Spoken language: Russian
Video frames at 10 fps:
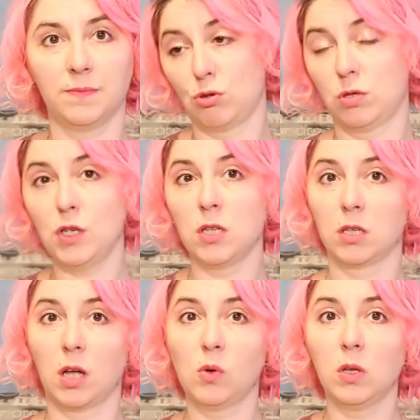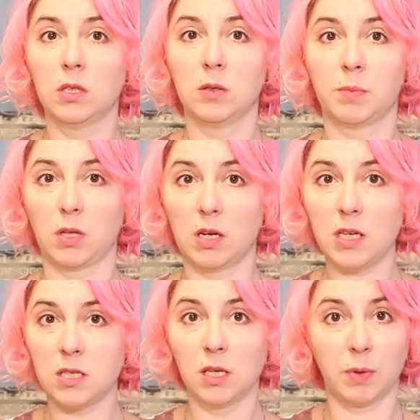Существительные, глаголы,
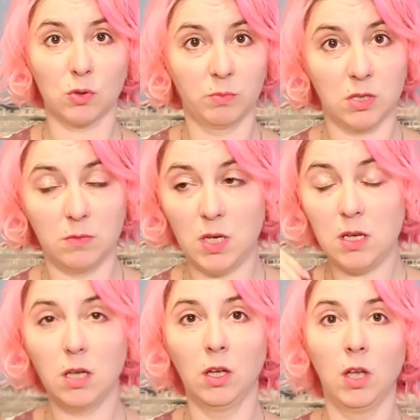прилагательные, потом местоимения,